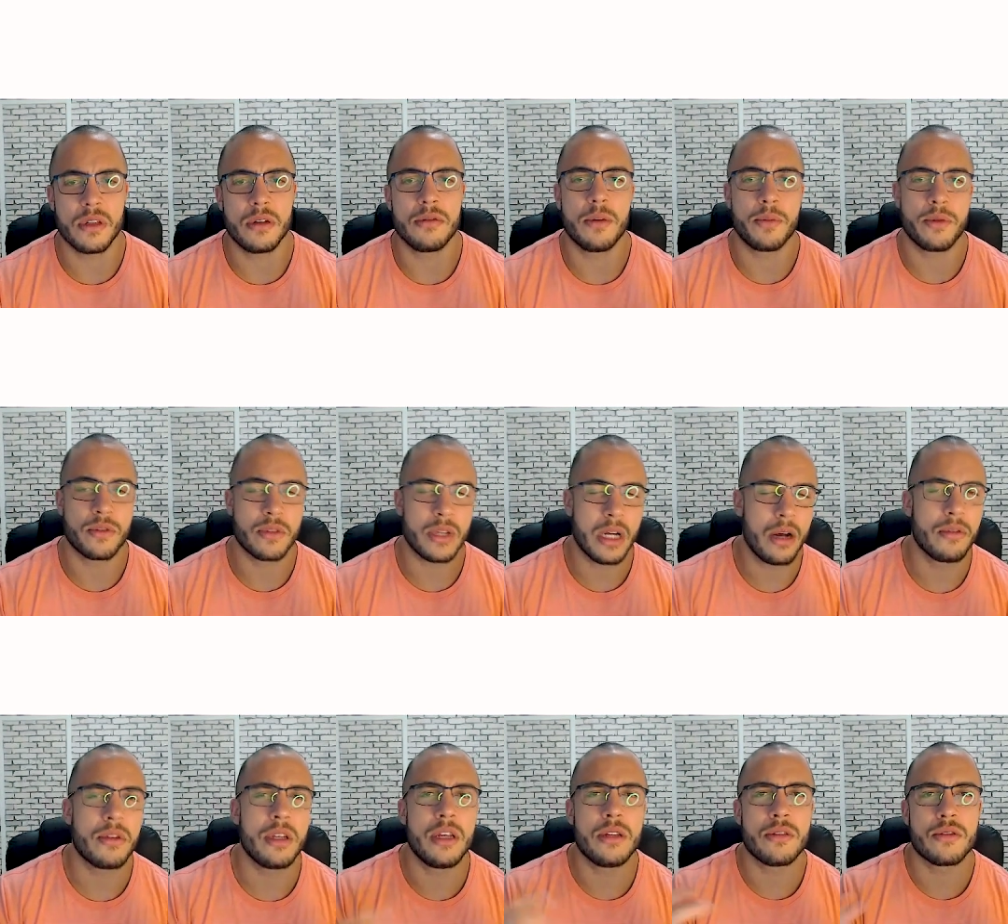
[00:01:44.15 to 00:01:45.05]
Depois o carro
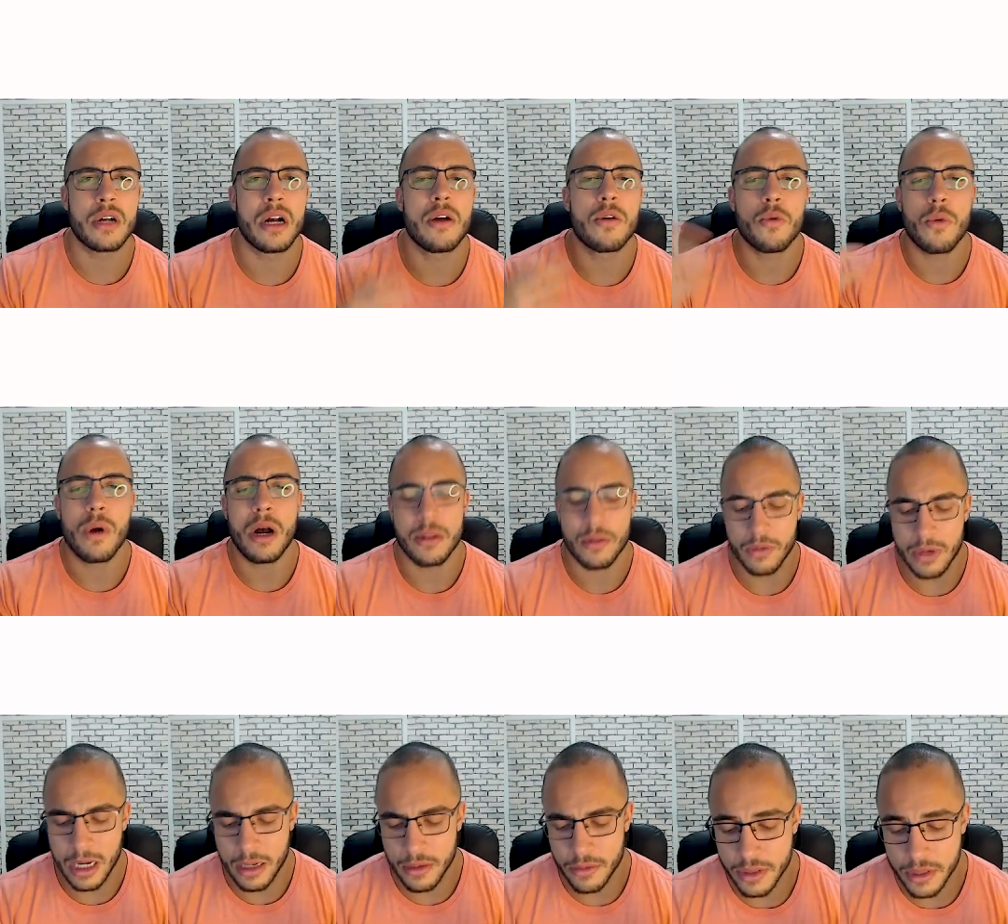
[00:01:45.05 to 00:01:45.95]
3, o carro 4, o
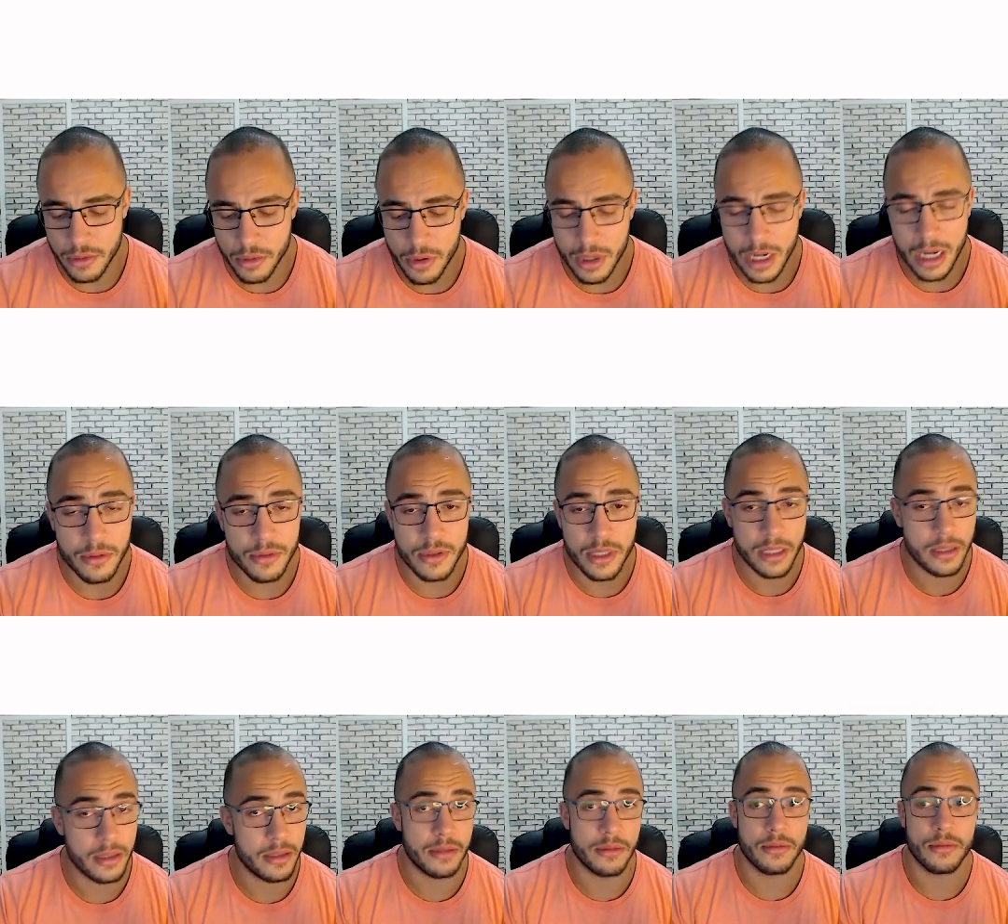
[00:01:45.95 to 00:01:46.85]
carro 5, o carro
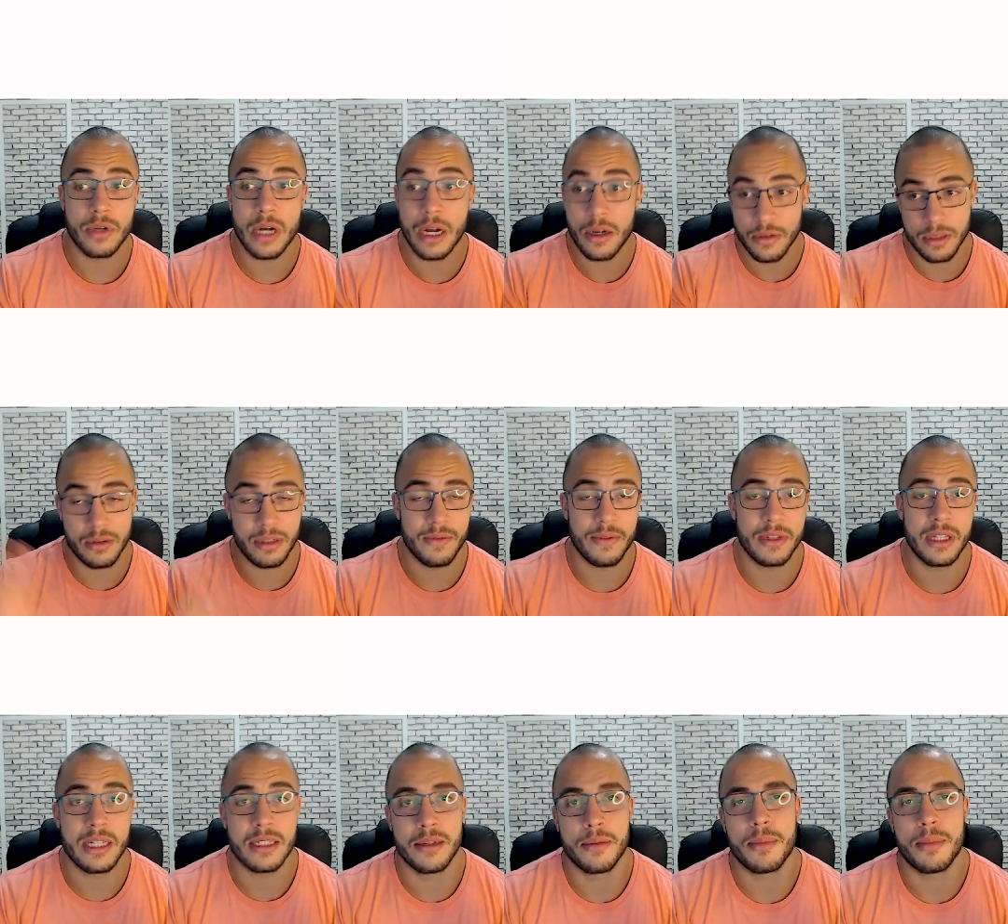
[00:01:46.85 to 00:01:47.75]
6. O carro 5, na verdade,
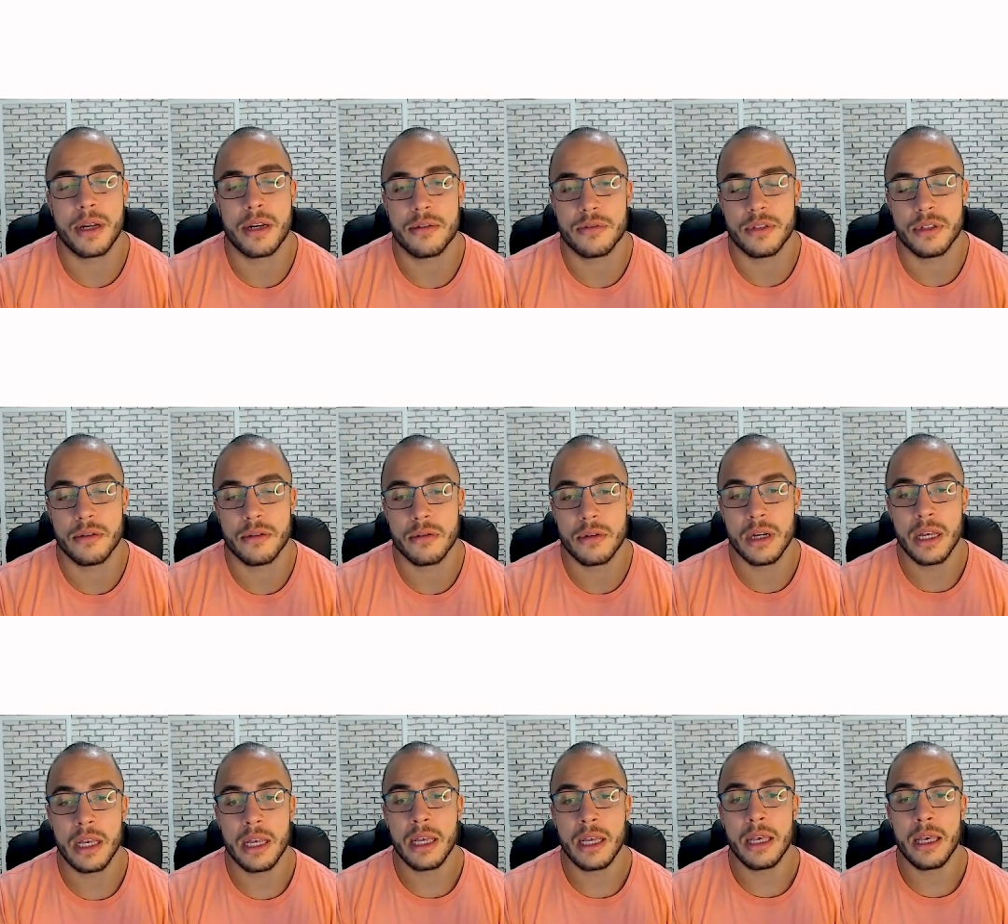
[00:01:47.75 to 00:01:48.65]
né? para no 5.
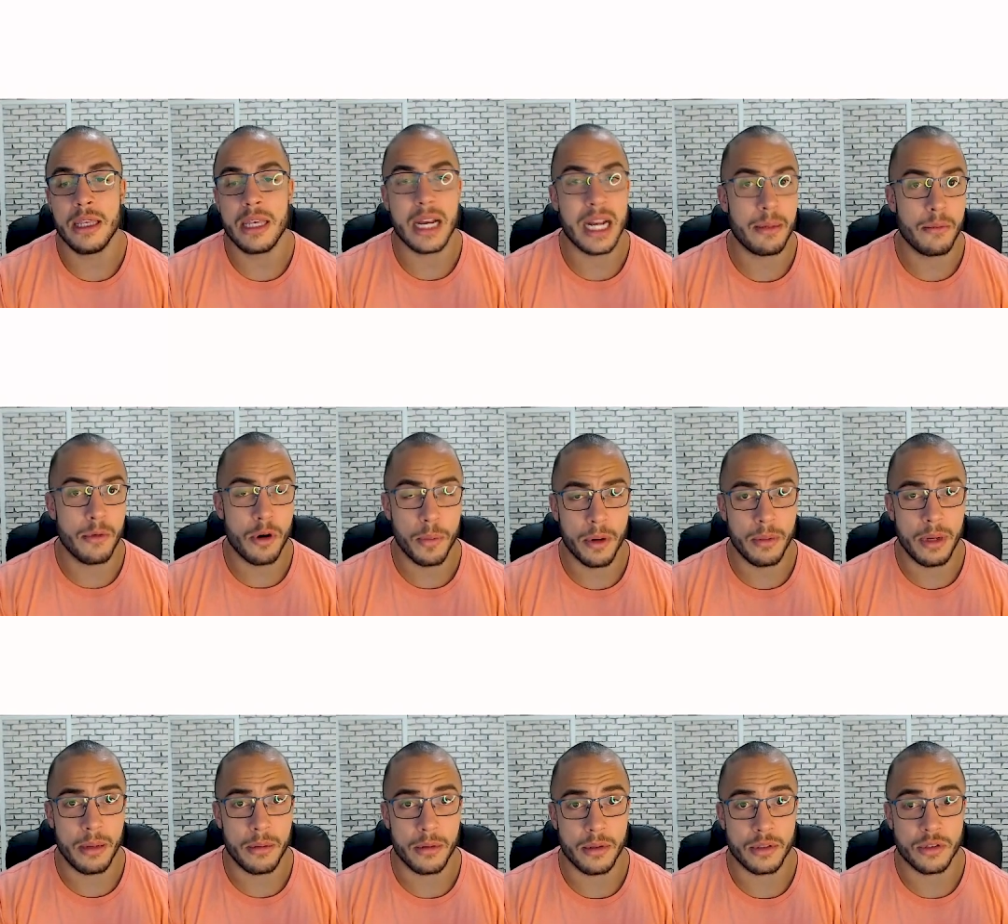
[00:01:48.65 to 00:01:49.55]
E acabou o
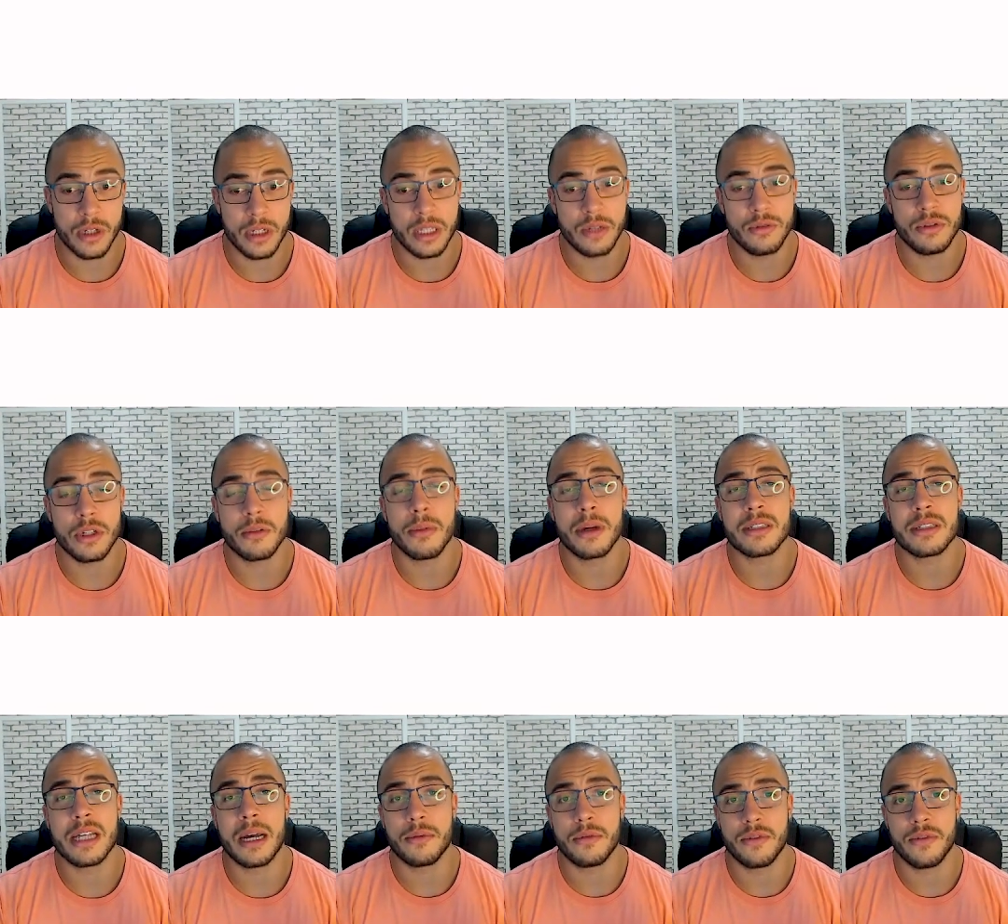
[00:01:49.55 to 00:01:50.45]
problema. Só que tem um jeito mais
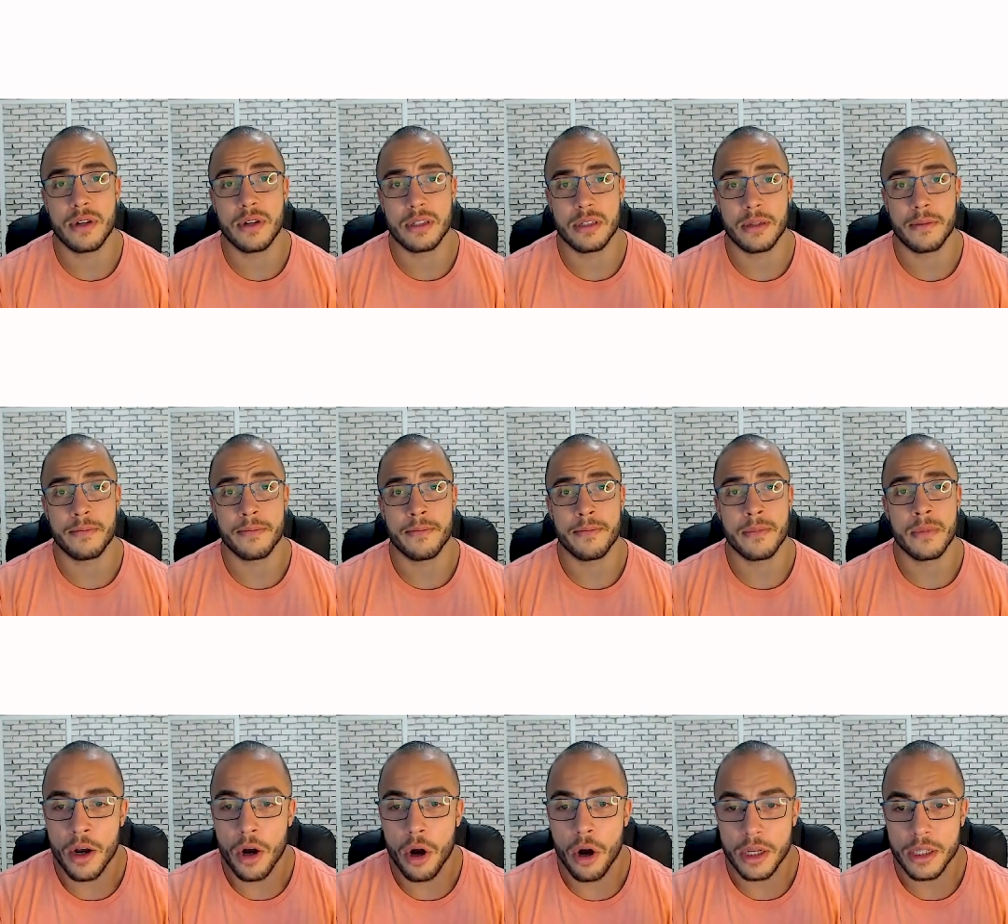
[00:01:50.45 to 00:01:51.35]
rápido de fazer.
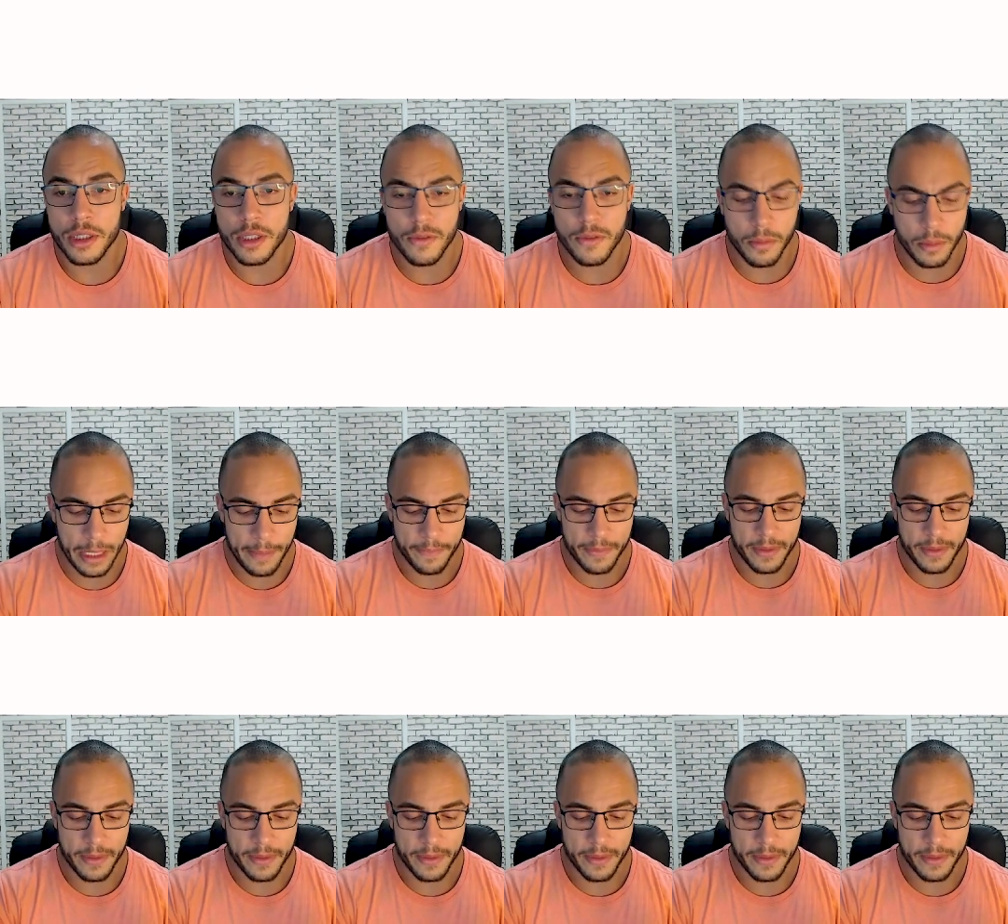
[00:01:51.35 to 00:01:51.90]
Ó, então vamos lá.